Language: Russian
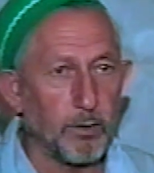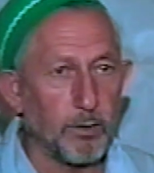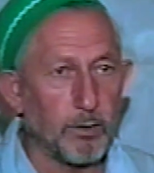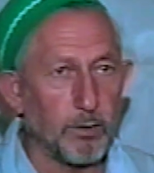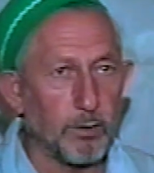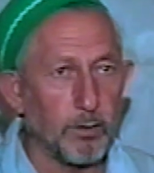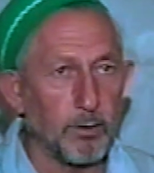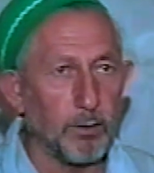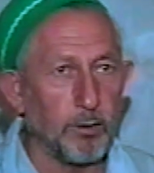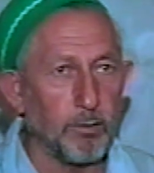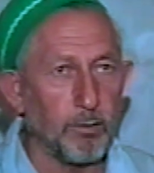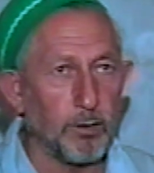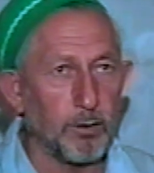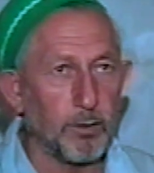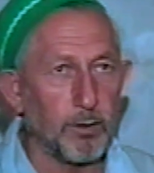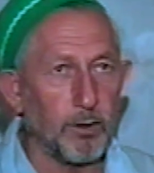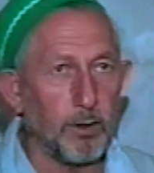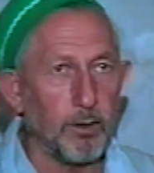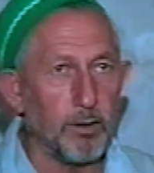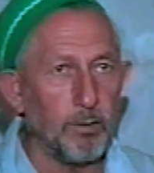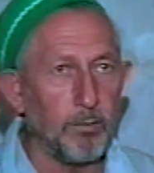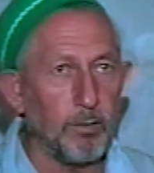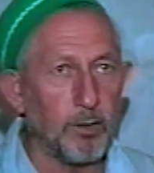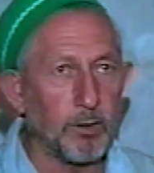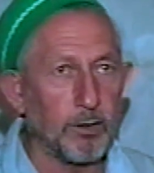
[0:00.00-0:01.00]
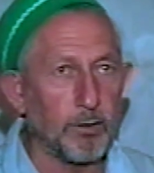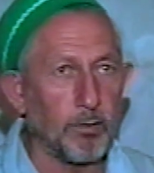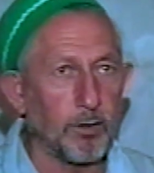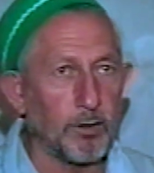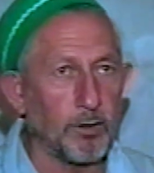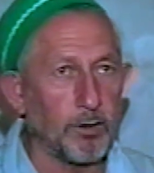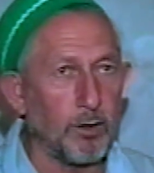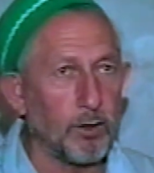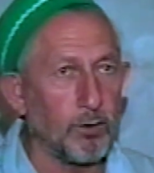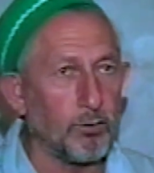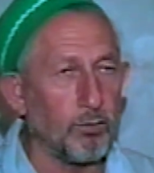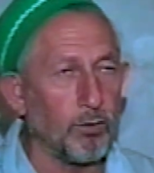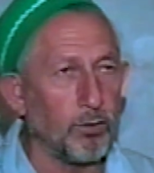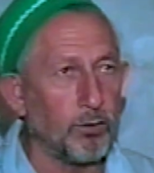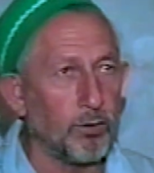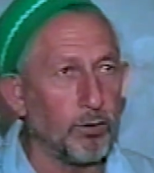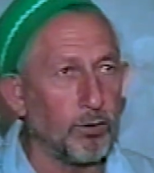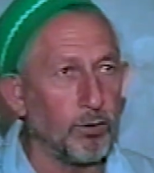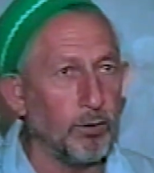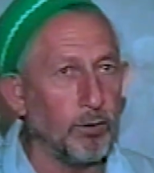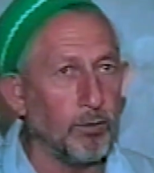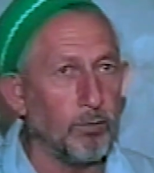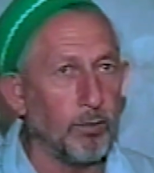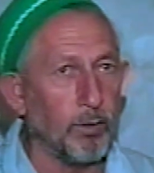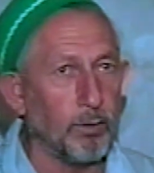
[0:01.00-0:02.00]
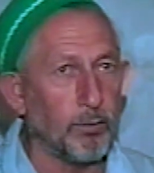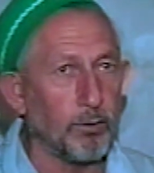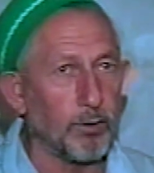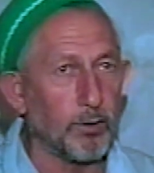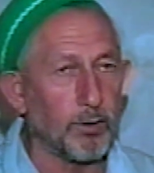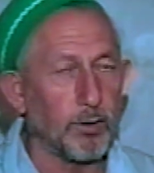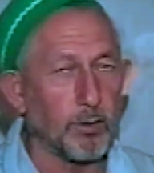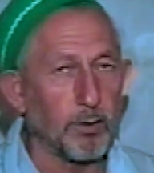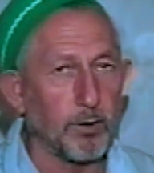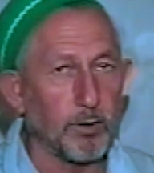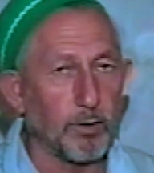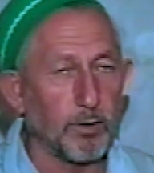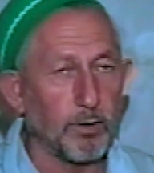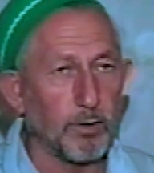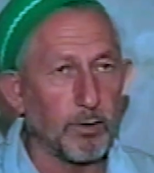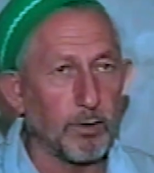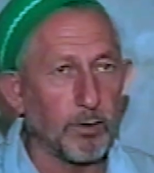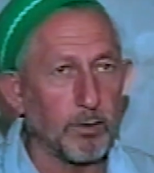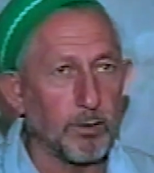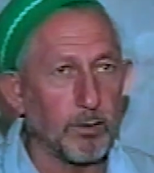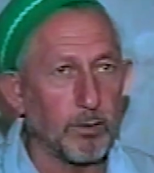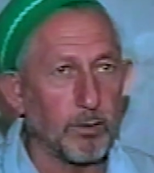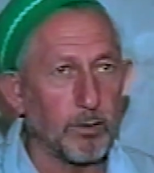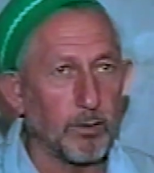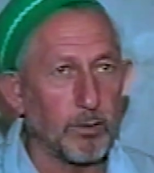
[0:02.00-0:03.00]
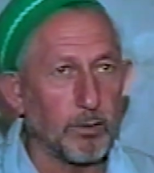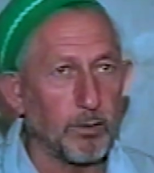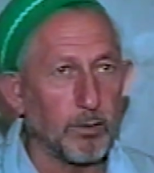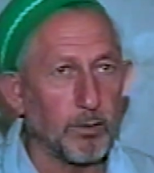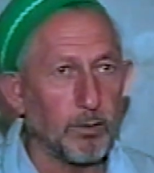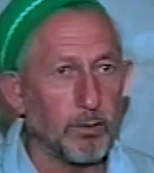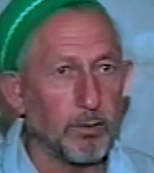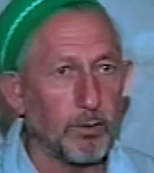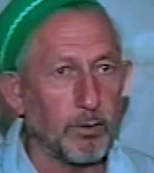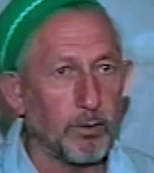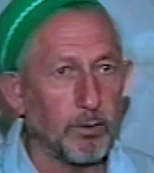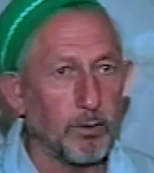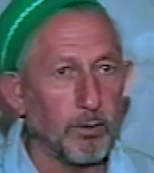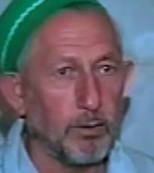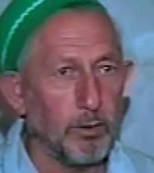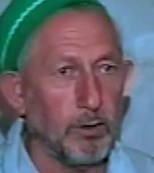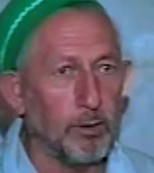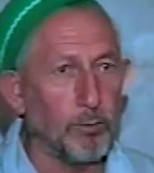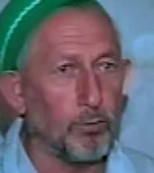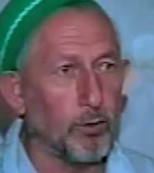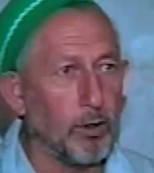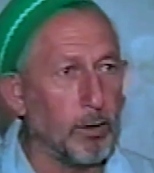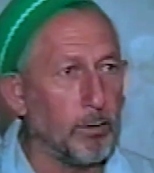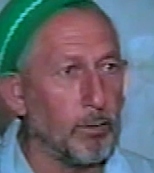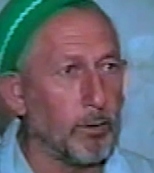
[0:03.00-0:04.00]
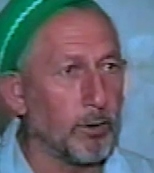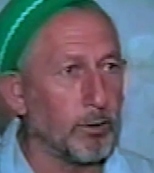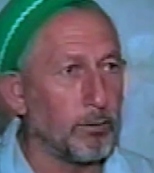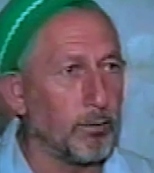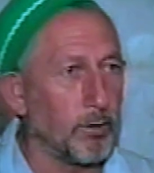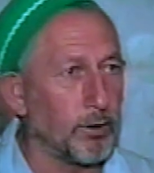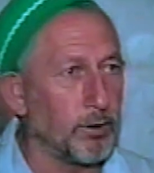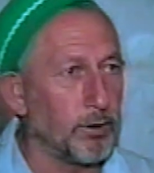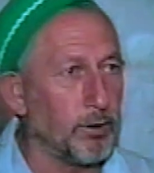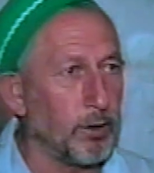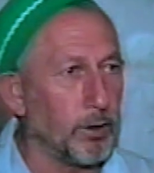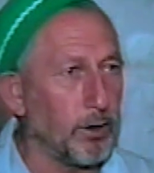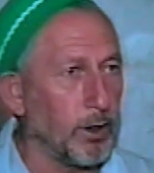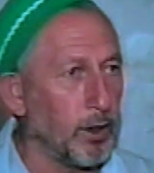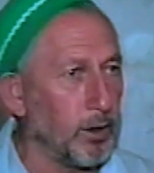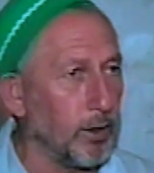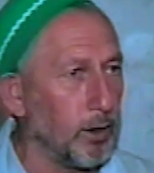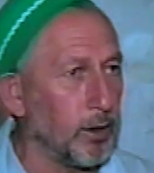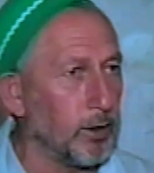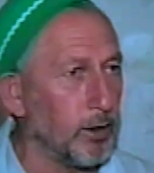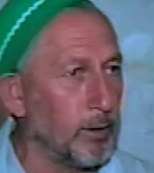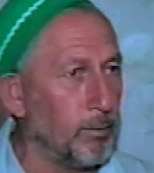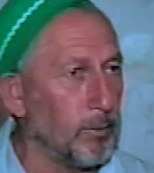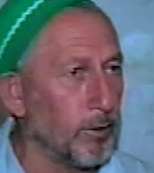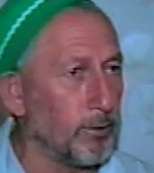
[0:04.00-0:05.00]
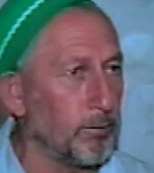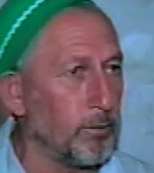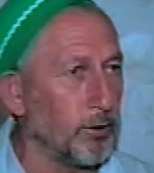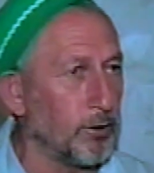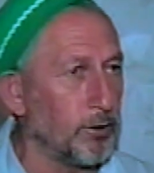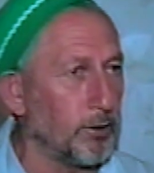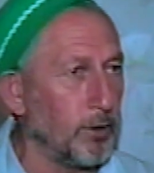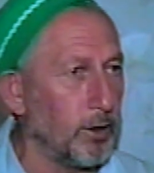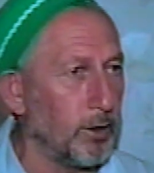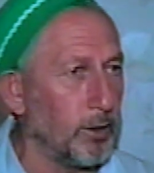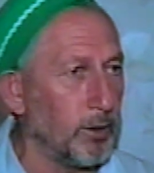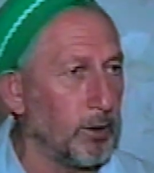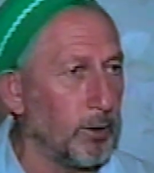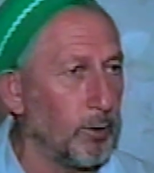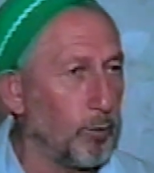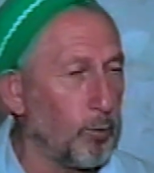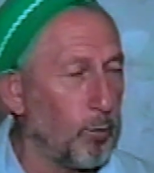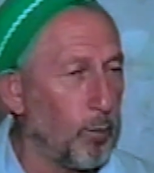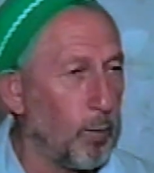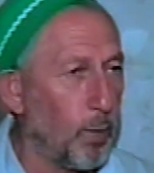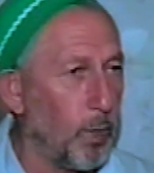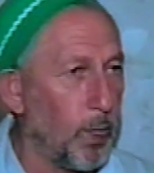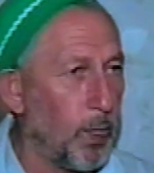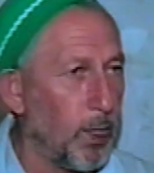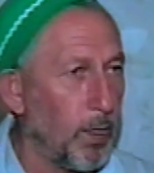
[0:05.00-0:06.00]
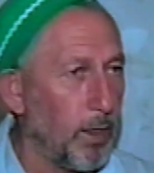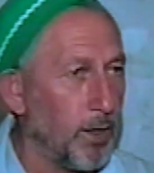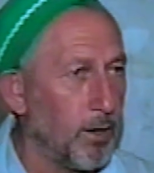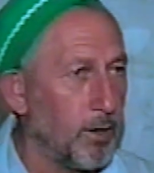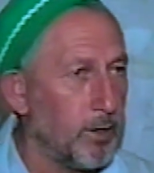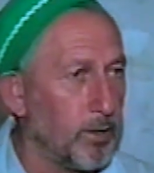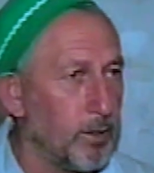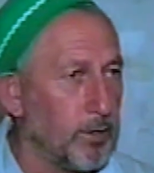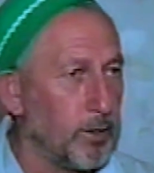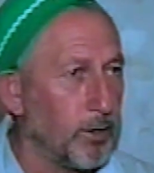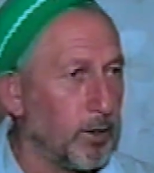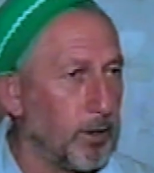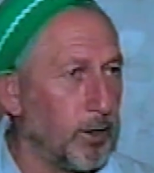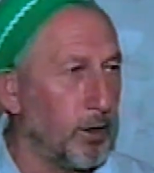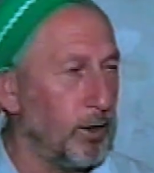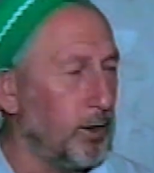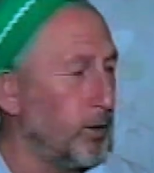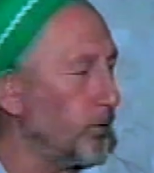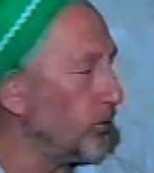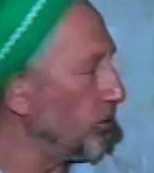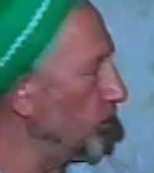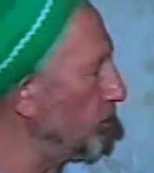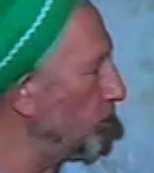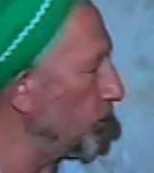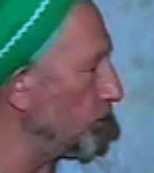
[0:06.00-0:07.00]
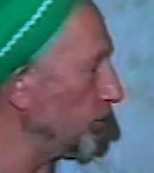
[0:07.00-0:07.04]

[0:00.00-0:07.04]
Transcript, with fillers: Эльму и тарикат я начал изучать в это время. Все началось в это время, а до того был чабаном